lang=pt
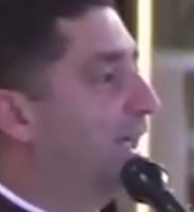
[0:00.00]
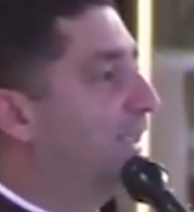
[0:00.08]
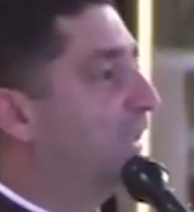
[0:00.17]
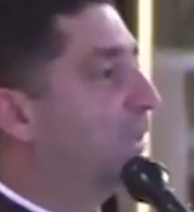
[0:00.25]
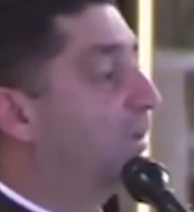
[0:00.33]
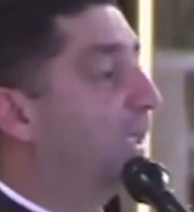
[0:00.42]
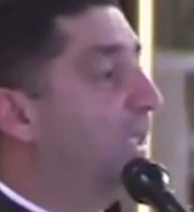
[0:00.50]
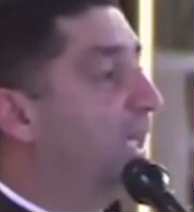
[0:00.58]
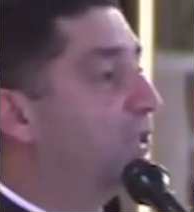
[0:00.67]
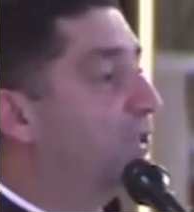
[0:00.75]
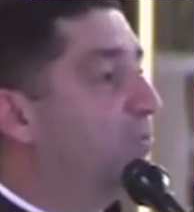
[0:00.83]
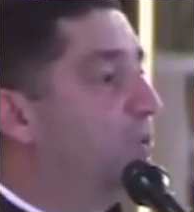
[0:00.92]
Então, que
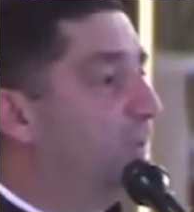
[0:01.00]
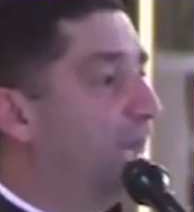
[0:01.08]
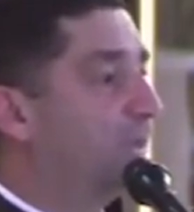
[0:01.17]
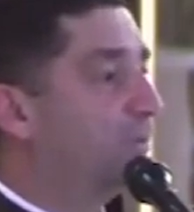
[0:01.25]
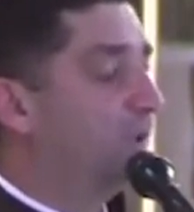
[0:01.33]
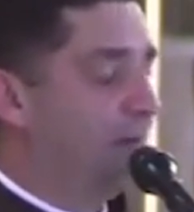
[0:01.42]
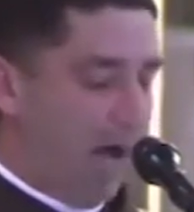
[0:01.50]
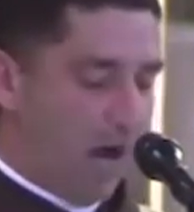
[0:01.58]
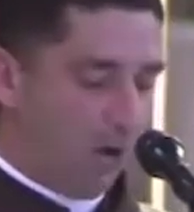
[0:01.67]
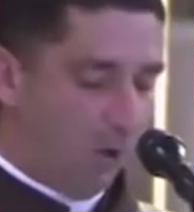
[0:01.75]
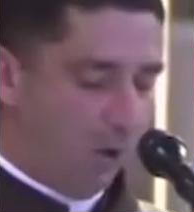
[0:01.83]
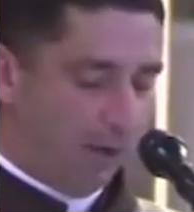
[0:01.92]
neste momento,
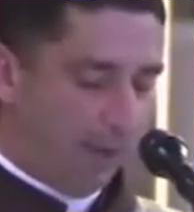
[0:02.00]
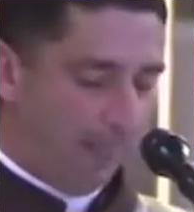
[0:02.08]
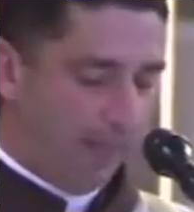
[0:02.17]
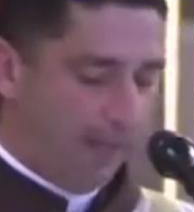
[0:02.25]
agora,